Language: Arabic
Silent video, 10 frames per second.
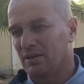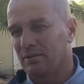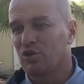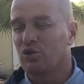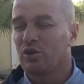
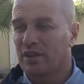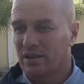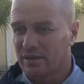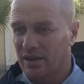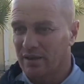المجهودات
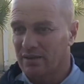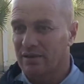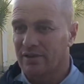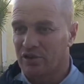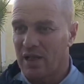تاع الناس
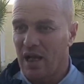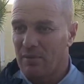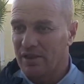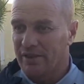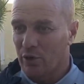اللعابه
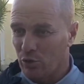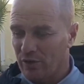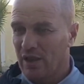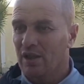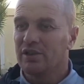اللي داروا
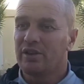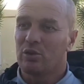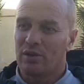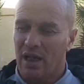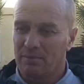اللي
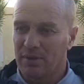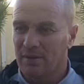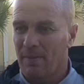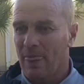داروا اللعابه